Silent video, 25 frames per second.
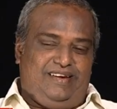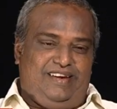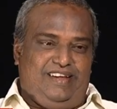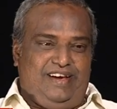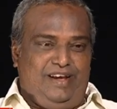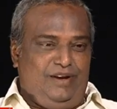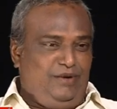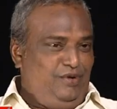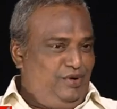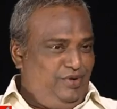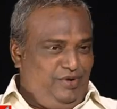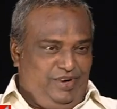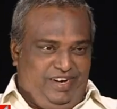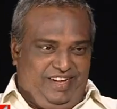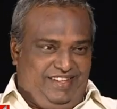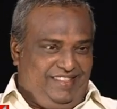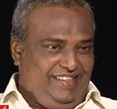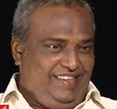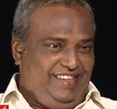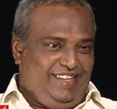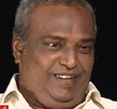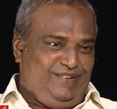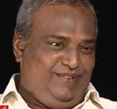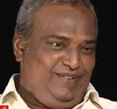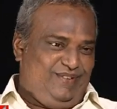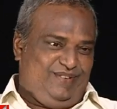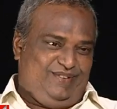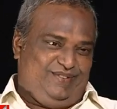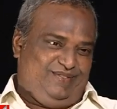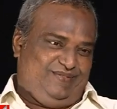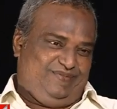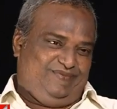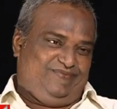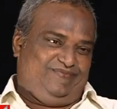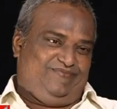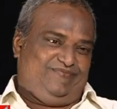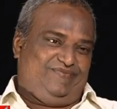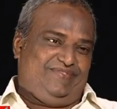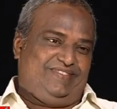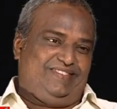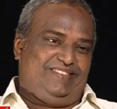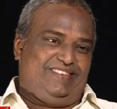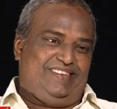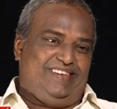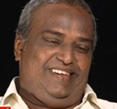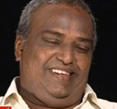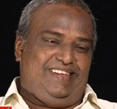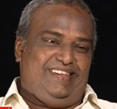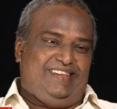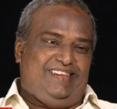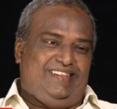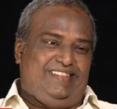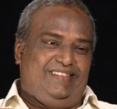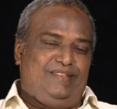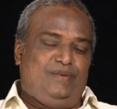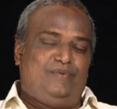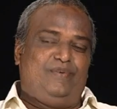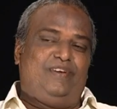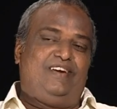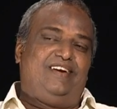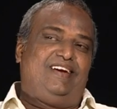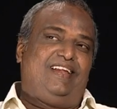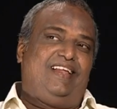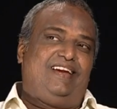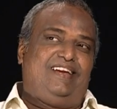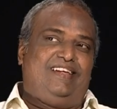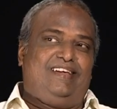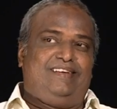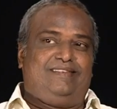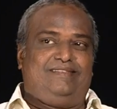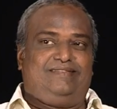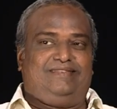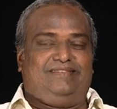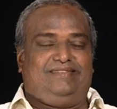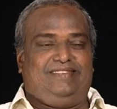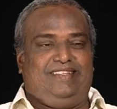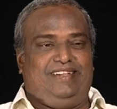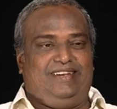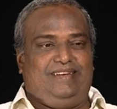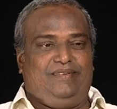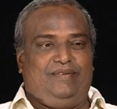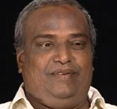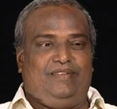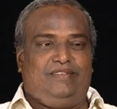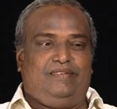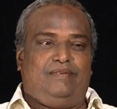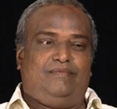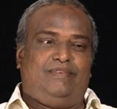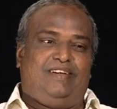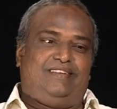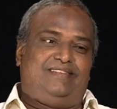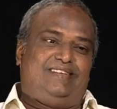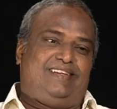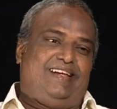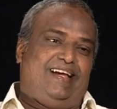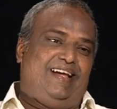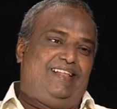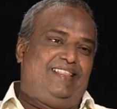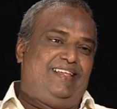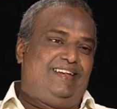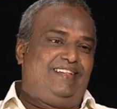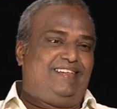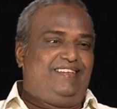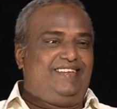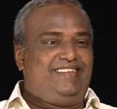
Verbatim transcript: నానుడి ఉండేది జనంలో అందువలన నేను దాని గురించి సాధన